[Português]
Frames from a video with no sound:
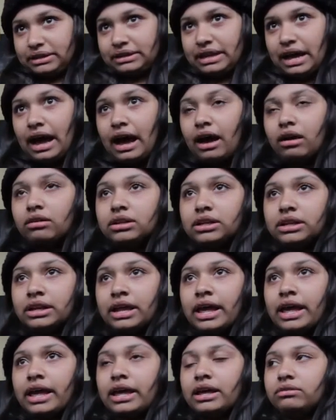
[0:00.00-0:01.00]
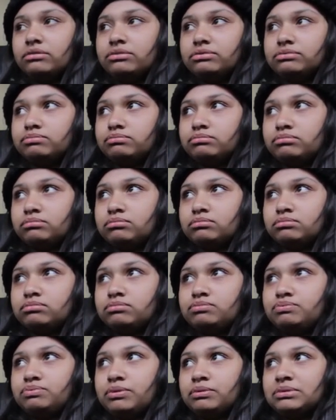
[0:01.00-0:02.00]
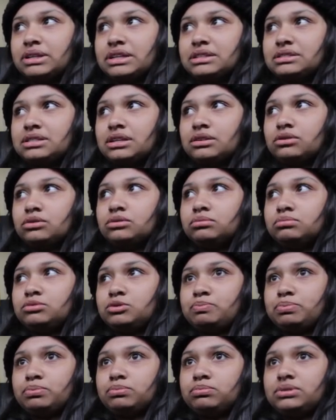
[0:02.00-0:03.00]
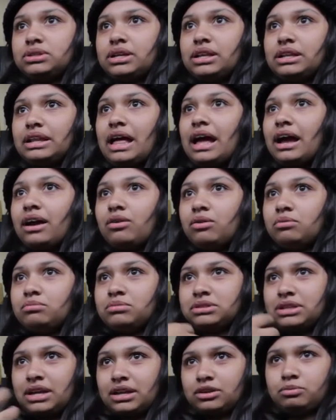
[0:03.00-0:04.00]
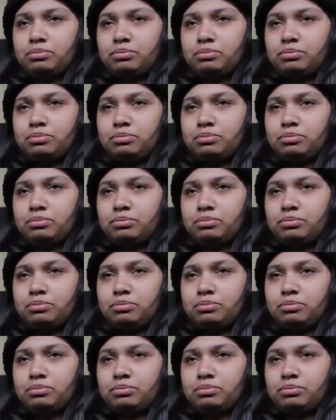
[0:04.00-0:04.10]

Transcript: dar aula, né? Vão estar tá sendo, tipo, sei lá, comandado